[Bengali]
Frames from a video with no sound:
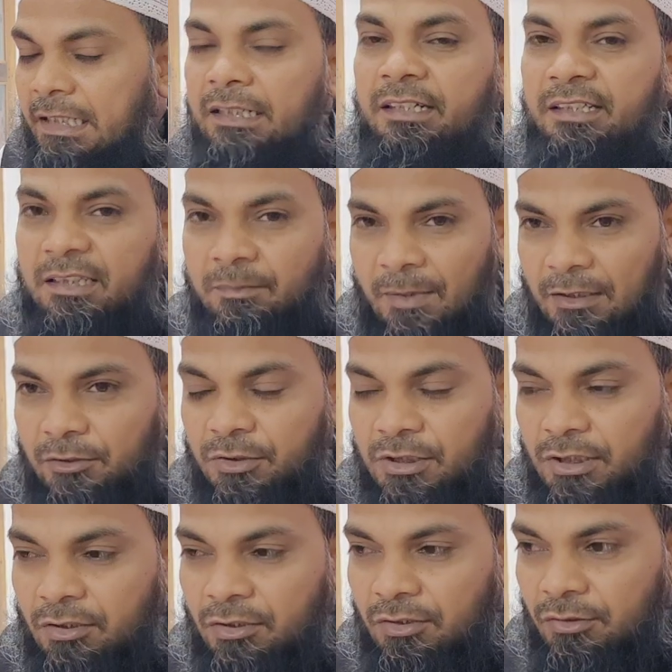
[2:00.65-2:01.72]
কিডনিতে পাথর
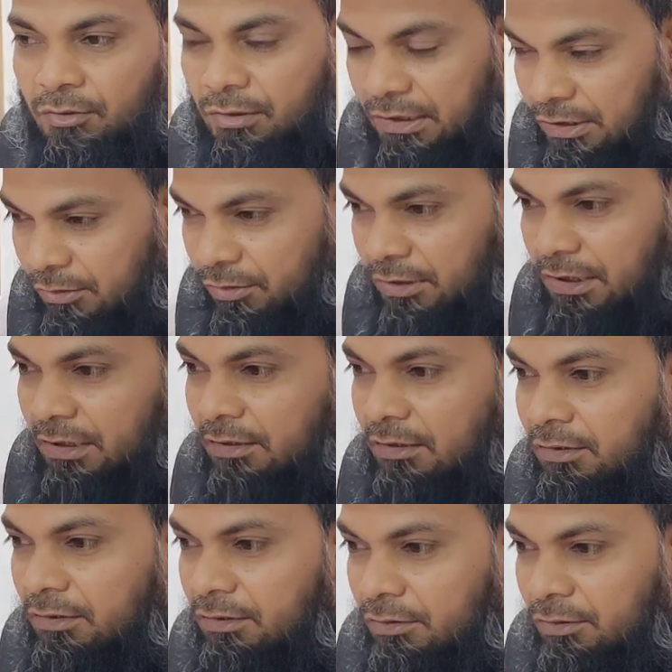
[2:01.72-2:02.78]
ছিল দীর্ঘদিন
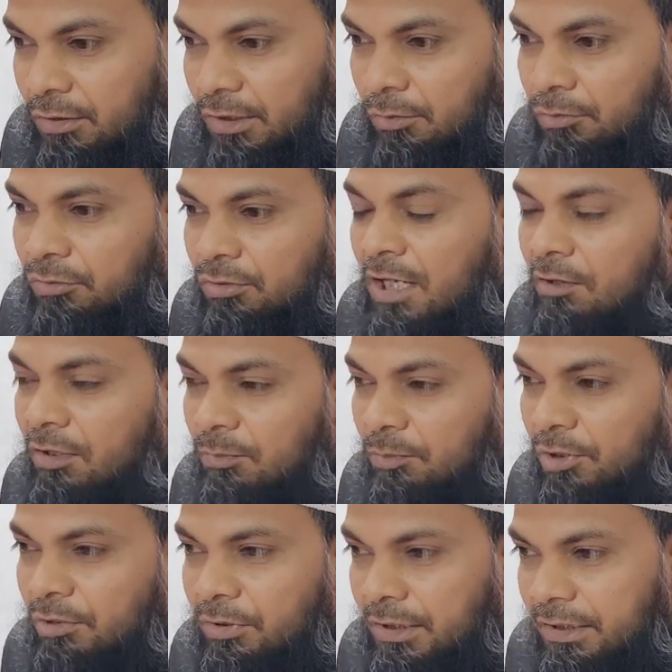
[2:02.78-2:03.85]
ধরে ওষুধ খাওয়ার
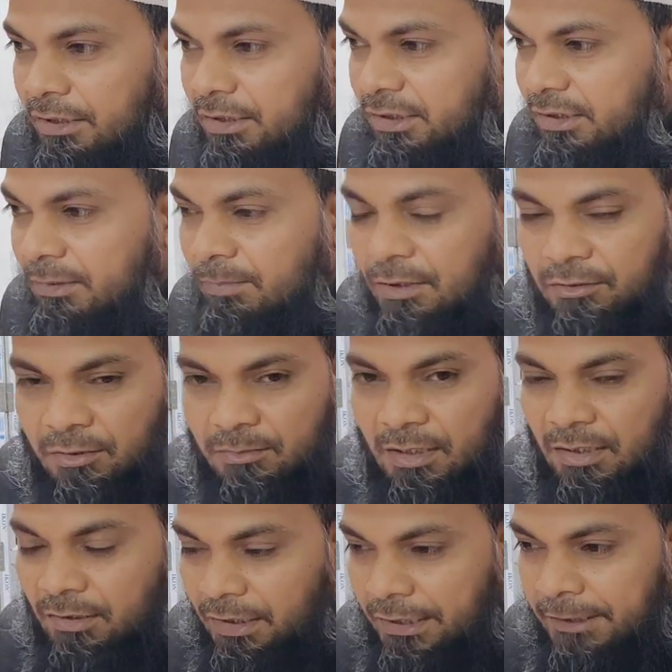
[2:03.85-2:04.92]
পরেও কিডনিতে পাথর
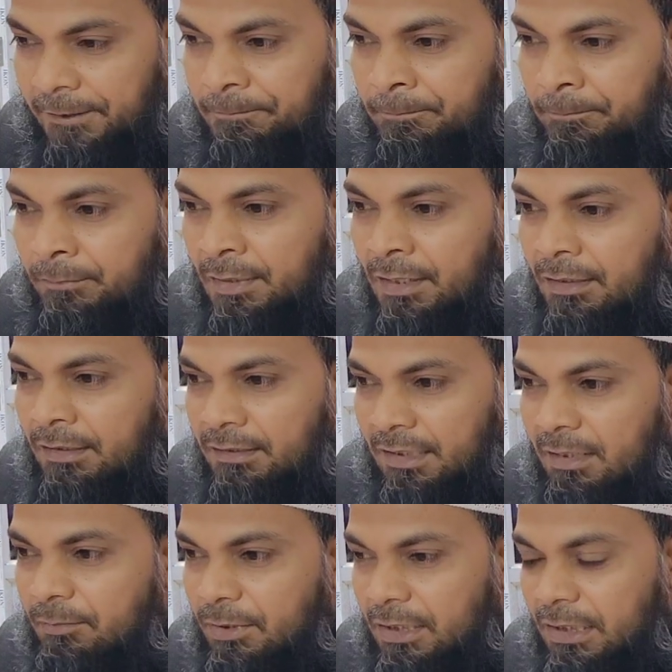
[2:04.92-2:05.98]
ভালো হয়নি
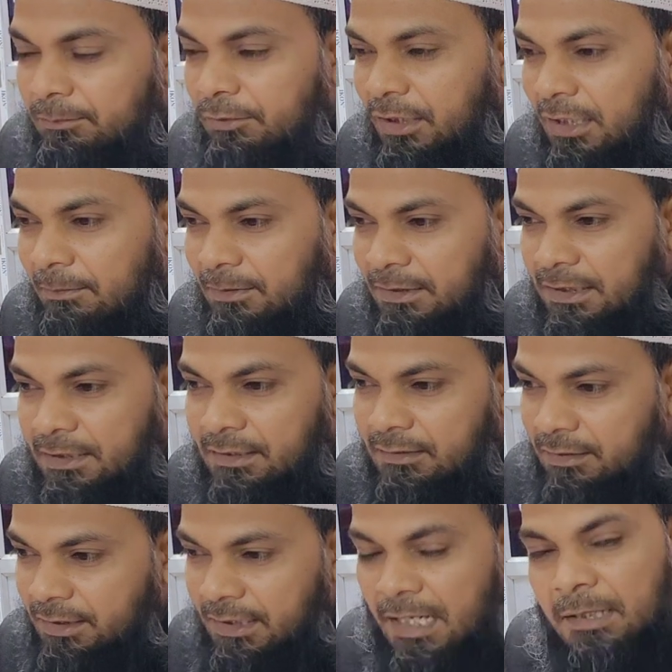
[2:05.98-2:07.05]
তারপর আলহামদুলিল্লাহ আমাদের কাছ
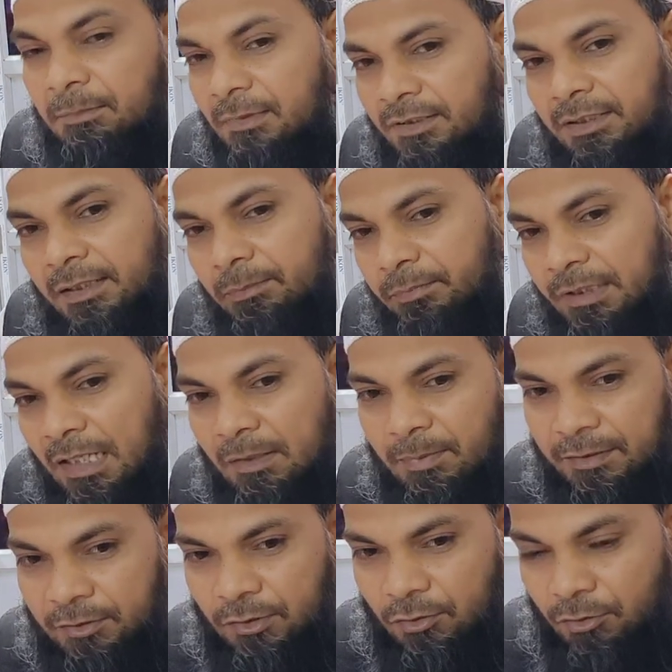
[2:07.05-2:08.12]
থেকে এক মাসেই তার
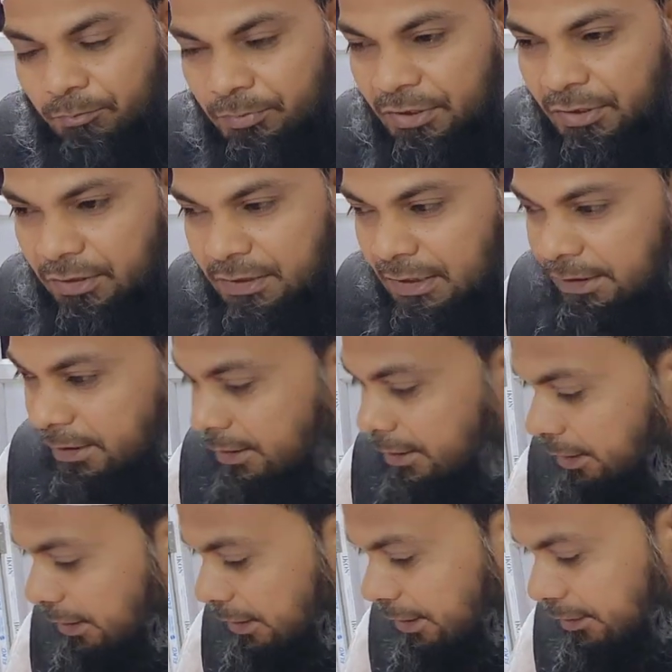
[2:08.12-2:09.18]
পাথর কমপ্লিট হয়ে যায়
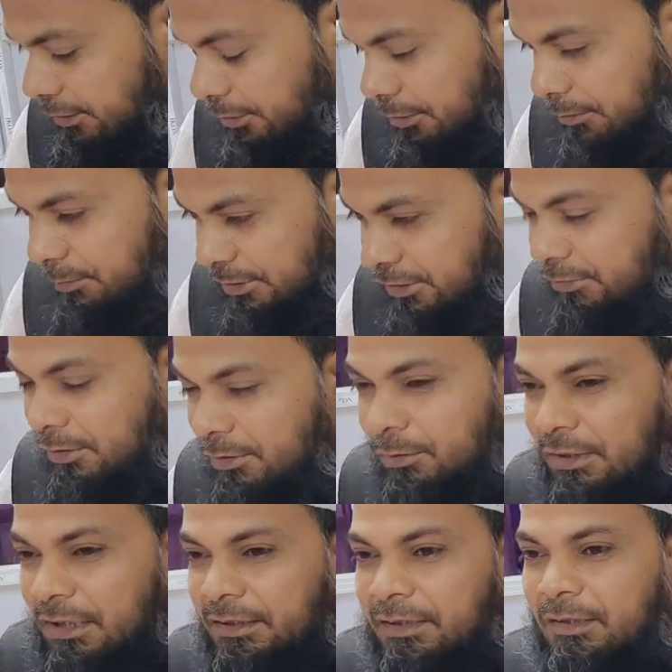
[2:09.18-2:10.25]
তো বিশেষ করে
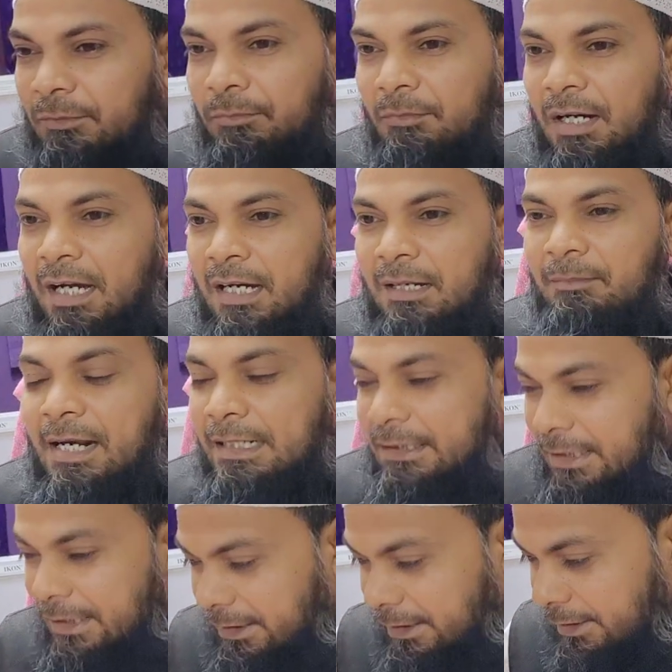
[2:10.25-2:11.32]
ওনাদের বাড়ি
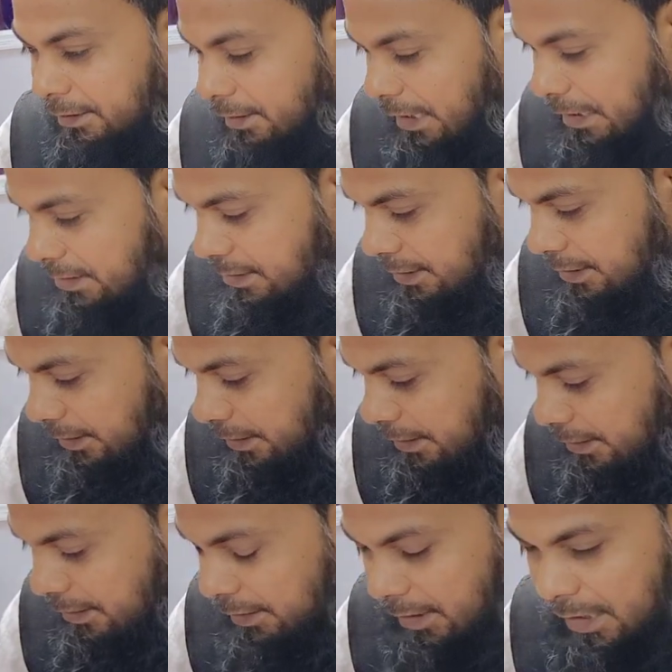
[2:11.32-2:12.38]
থেকেই আজকে
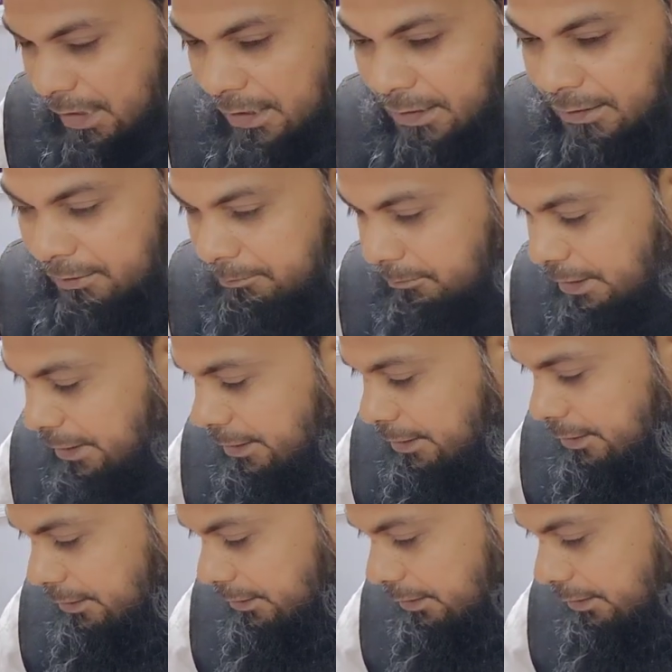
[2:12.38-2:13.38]
মানে